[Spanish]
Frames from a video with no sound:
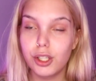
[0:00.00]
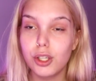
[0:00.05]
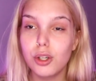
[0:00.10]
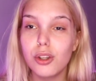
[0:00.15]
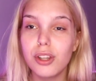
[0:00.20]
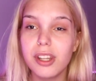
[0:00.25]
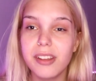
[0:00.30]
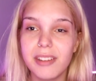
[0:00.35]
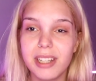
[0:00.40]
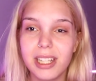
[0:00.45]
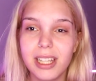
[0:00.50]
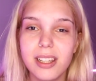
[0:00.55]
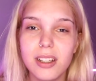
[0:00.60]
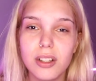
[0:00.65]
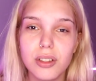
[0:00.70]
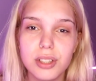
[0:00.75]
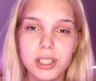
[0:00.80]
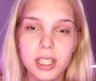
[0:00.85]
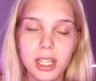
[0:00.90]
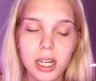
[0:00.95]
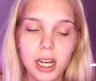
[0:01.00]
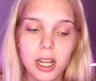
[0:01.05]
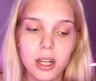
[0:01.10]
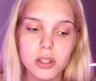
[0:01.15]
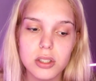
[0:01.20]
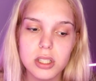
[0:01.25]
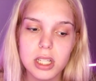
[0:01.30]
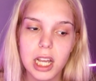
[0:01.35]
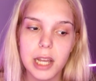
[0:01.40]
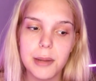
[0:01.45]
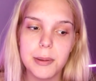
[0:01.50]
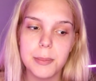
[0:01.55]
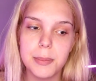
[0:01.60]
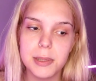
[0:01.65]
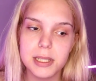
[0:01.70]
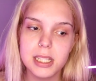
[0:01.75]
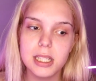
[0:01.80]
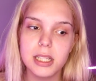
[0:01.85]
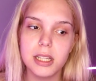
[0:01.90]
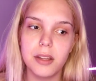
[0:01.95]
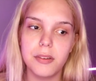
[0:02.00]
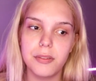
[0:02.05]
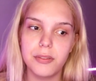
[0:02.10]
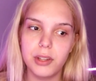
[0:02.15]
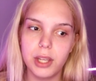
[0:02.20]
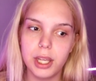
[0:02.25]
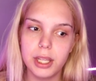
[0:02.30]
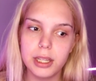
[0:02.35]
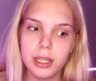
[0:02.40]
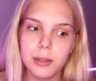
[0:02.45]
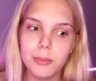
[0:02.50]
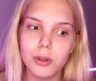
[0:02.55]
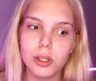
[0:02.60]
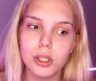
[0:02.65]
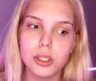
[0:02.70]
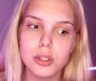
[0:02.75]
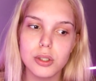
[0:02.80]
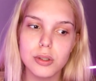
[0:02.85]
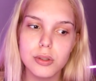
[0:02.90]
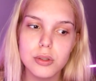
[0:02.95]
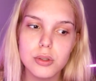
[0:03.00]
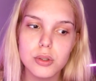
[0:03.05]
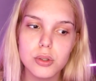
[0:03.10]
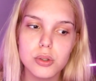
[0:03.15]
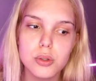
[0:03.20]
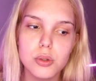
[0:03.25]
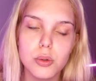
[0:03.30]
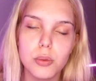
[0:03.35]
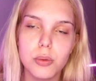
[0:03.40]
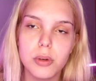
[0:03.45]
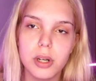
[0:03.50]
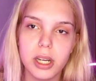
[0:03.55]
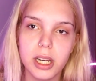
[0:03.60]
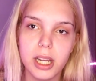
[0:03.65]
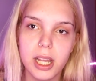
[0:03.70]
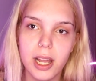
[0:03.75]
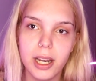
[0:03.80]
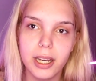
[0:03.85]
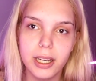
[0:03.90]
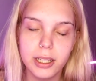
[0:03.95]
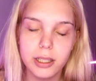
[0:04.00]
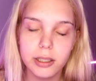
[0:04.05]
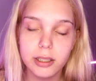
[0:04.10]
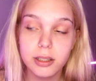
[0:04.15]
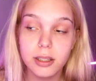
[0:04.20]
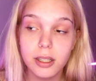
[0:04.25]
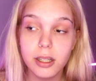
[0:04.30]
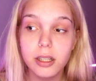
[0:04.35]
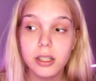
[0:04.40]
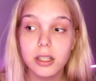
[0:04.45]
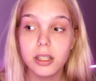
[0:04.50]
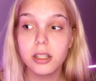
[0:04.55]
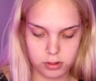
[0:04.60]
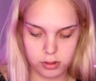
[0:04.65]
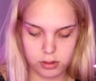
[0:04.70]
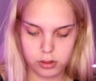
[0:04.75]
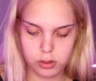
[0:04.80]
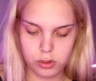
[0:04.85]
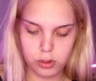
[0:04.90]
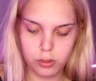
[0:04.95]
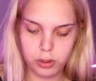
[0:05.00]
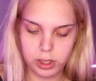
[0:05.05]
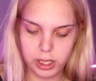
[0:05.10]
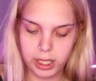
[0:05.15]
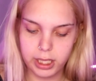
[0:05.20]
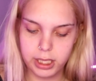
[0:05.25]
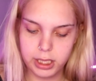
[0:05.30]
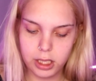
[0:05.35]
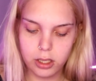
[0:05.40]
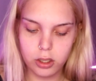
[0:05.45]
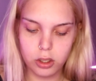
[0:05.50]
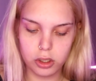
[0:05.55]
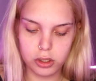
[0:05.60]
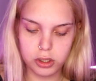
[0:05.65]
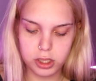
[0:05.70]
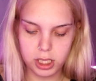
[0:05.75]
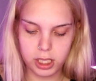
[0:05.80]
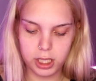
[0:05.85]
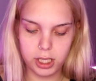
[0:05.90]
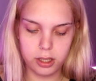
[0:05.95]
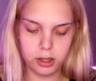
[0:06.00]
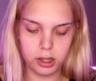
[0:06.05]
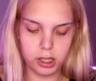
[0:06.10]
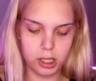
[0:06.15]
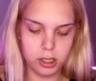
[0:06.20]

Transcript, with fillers: Yo debería de contar las cosas que me pasan de fiesta porque son surrealistas. Surrealistas no, lo siguiente.